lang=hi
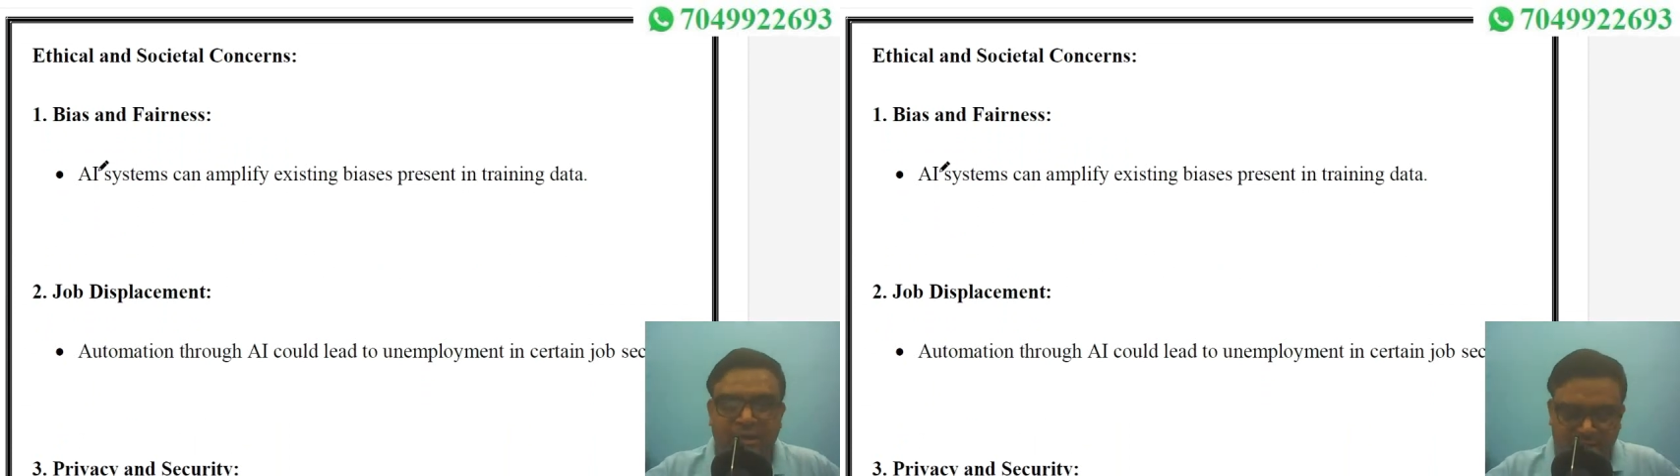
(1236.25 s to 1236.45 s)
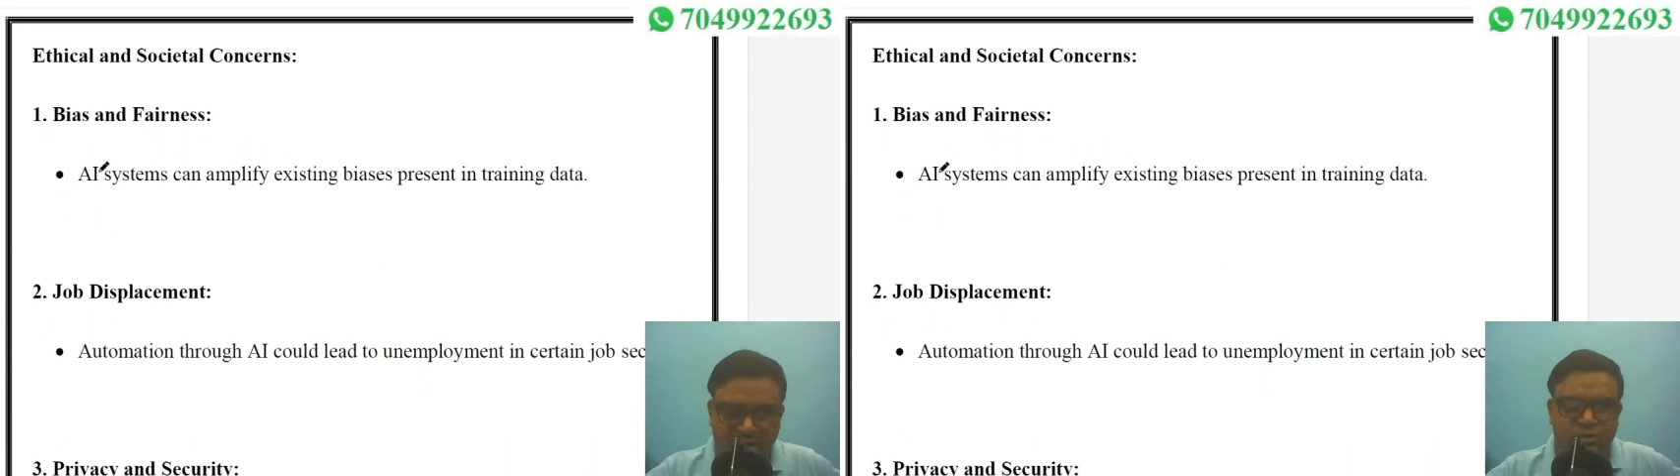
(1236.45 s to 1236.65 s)

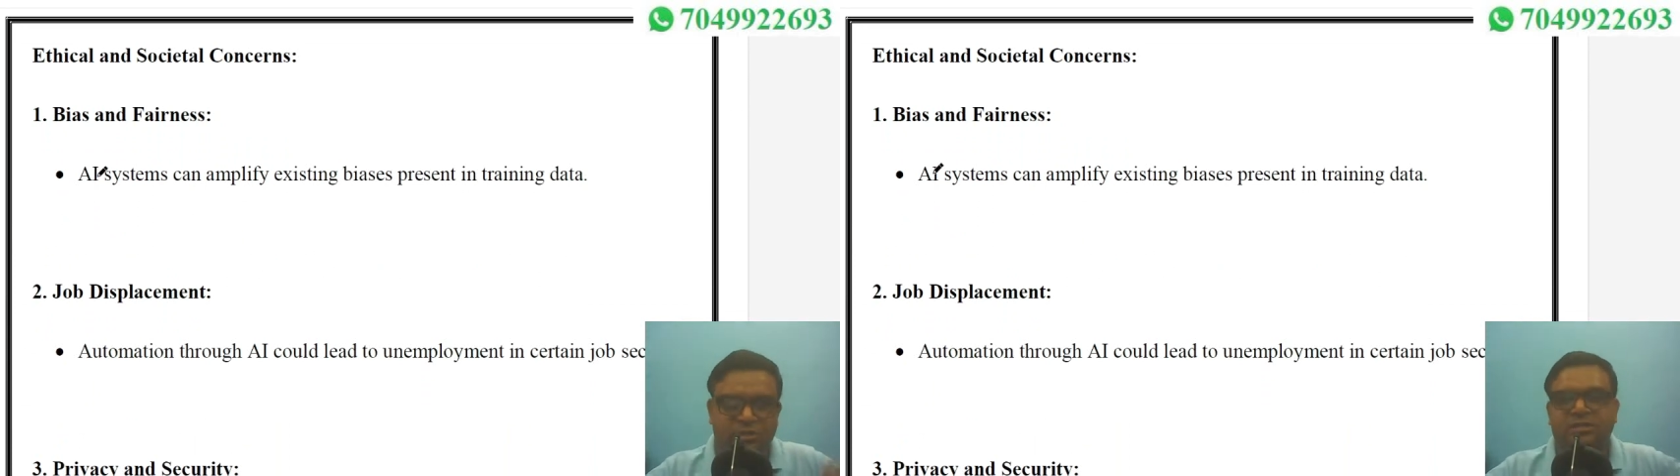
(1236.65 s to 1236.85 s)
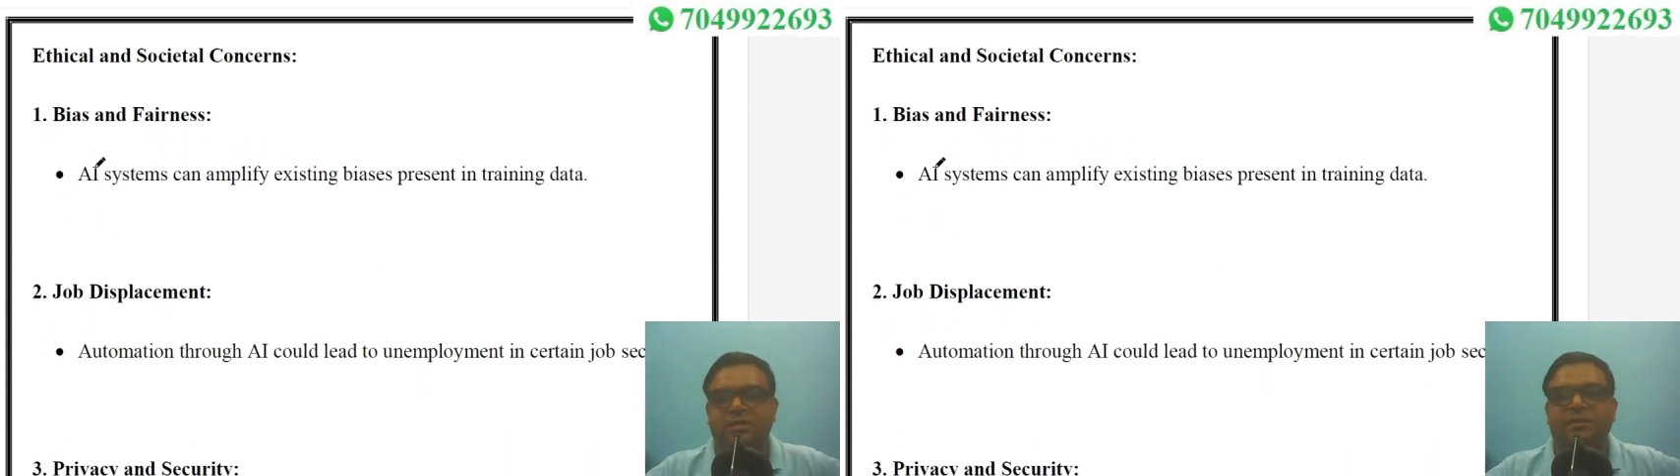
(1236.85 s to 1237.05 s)
तक के जो
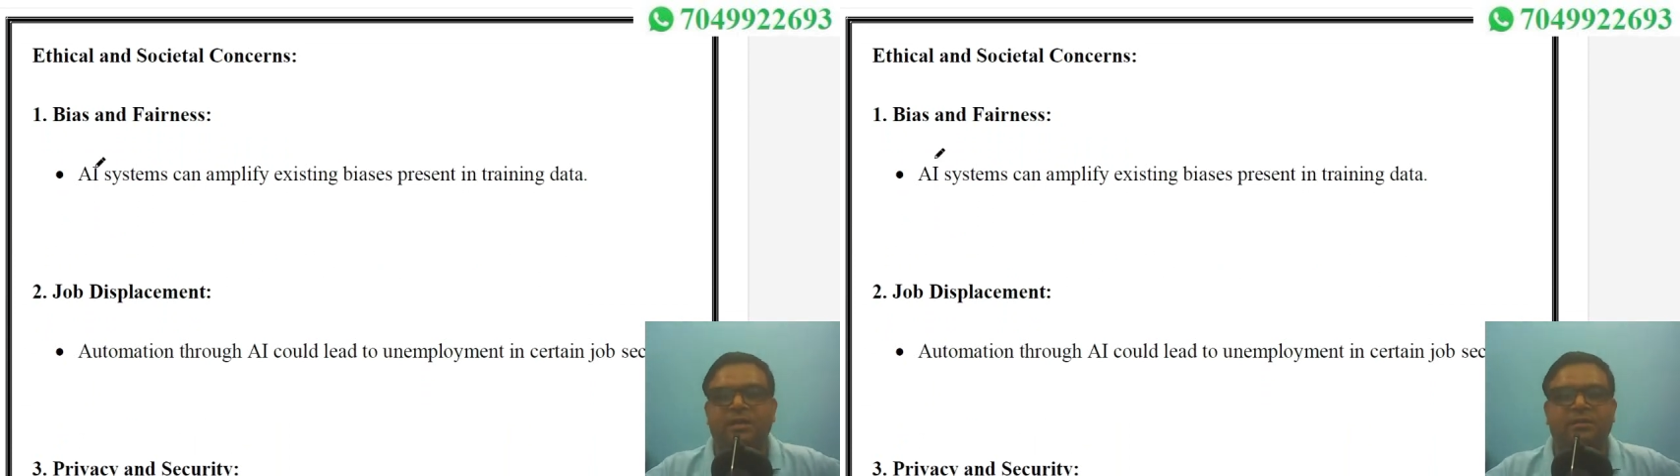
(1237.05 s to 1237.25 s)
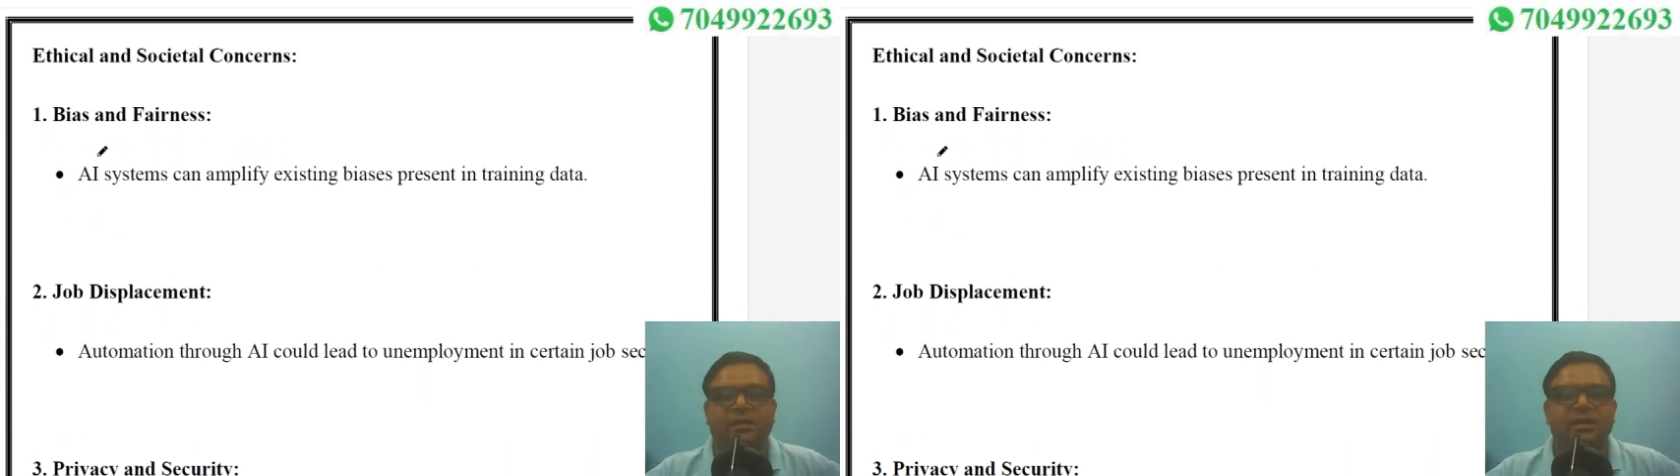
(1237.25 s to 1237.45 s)
सिस्टम के
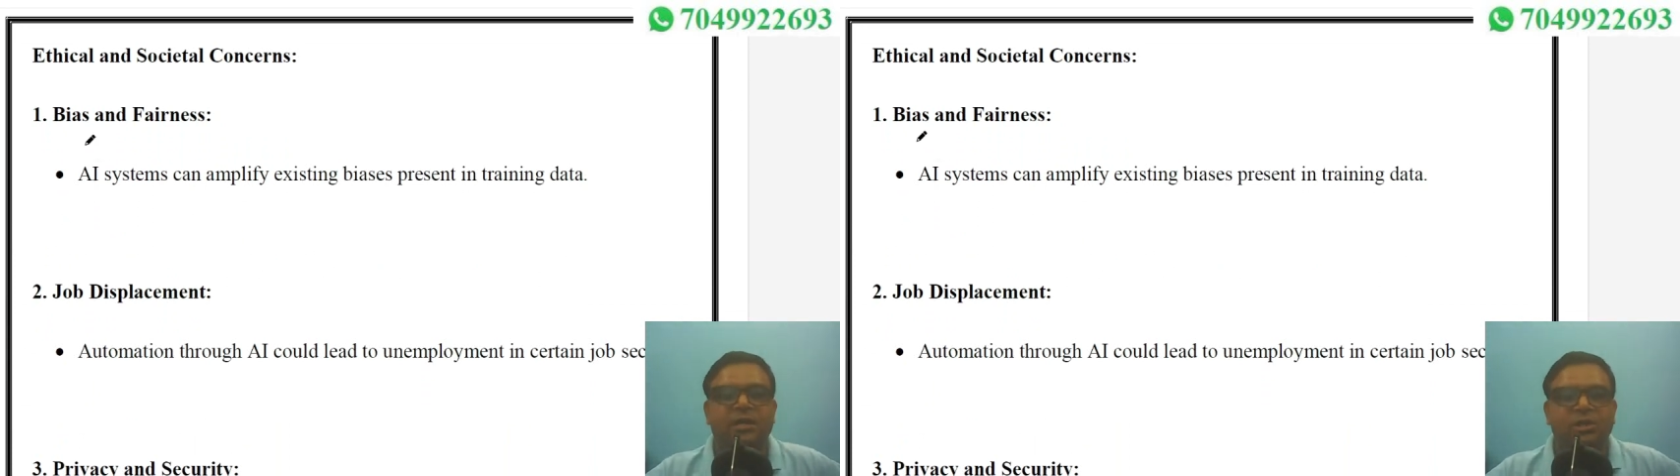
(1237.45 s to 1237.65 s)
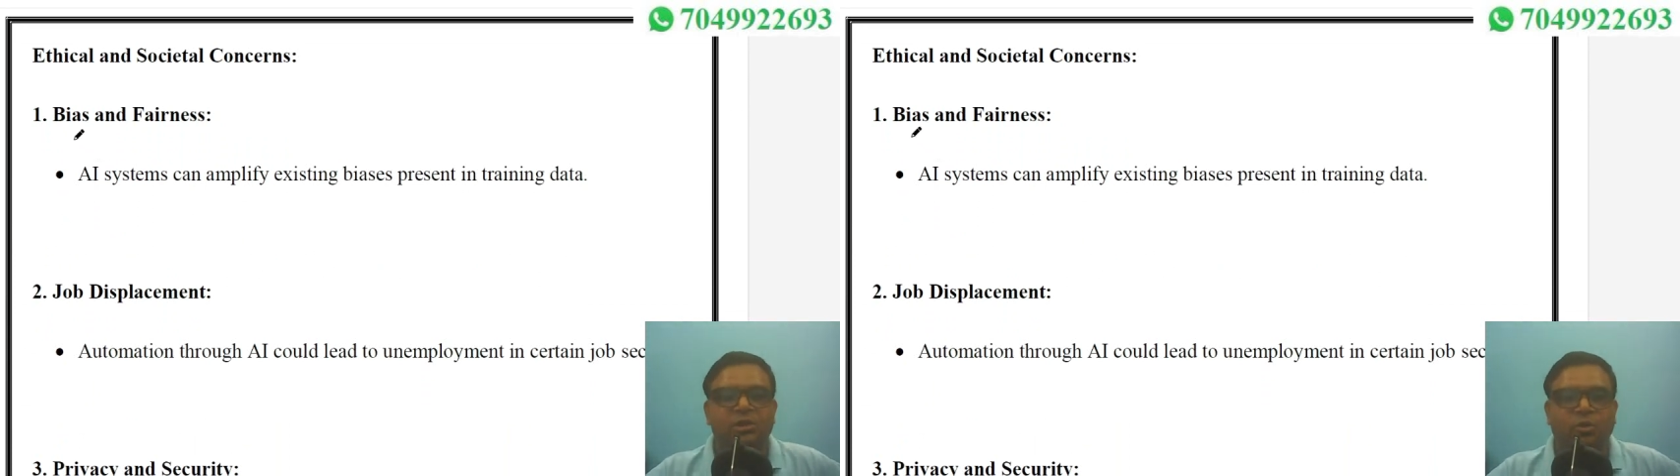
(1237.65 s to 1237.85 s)
अंदर
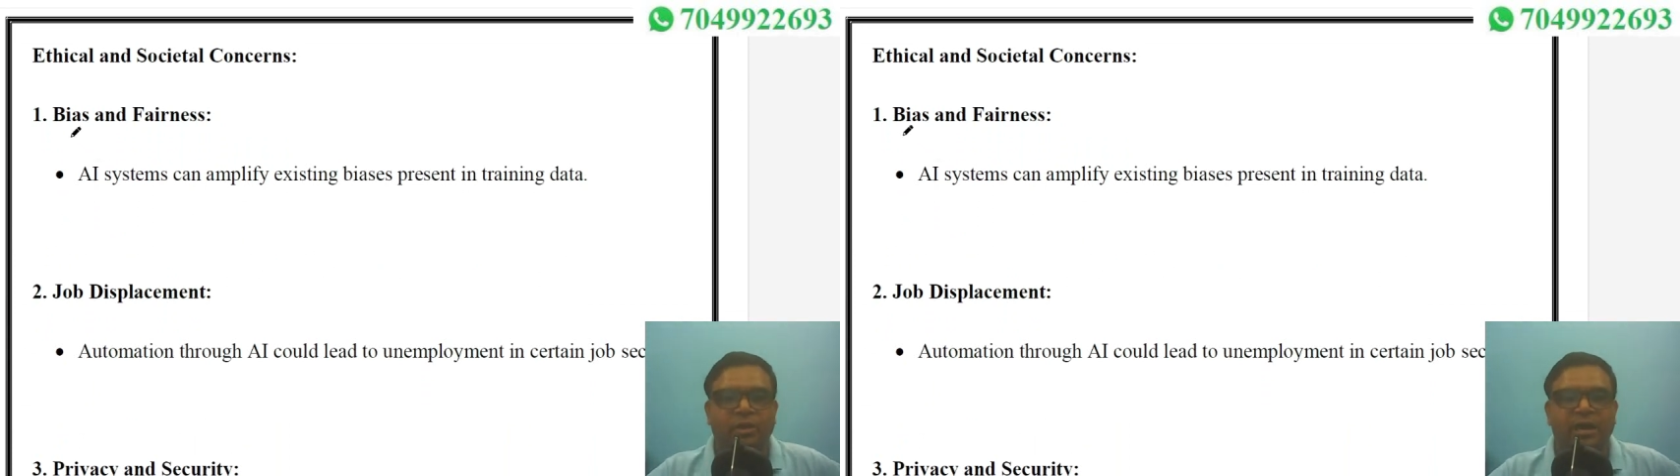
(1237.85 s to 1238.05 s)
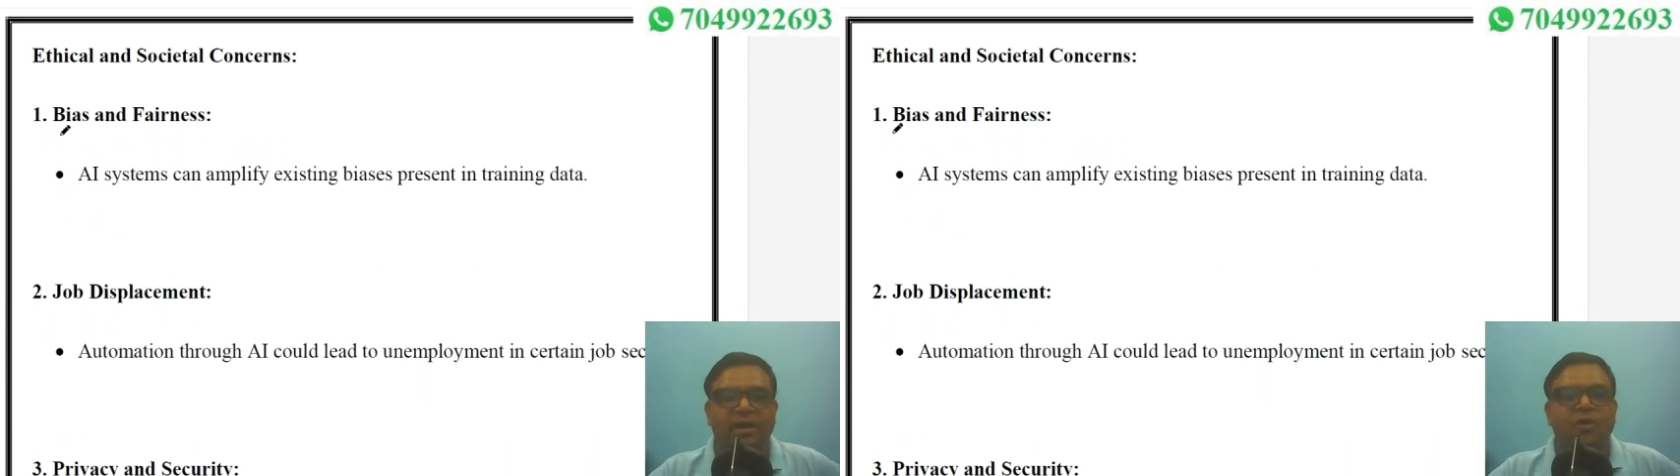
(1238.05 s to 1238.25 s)
जो
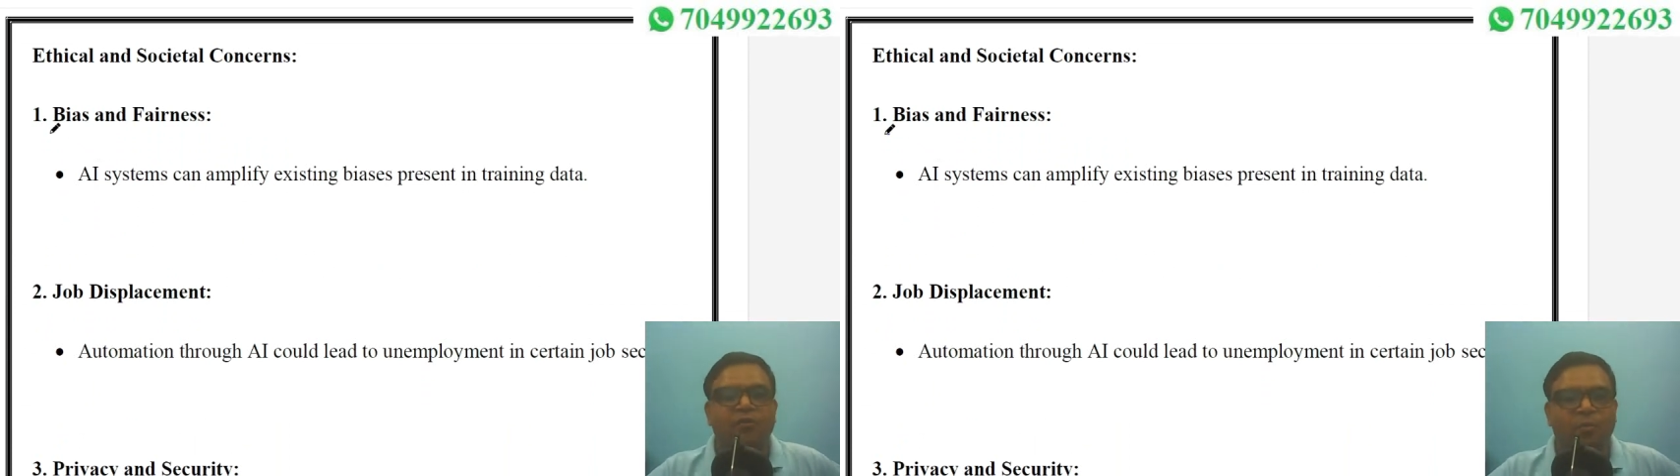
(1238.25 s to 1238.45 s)
है वो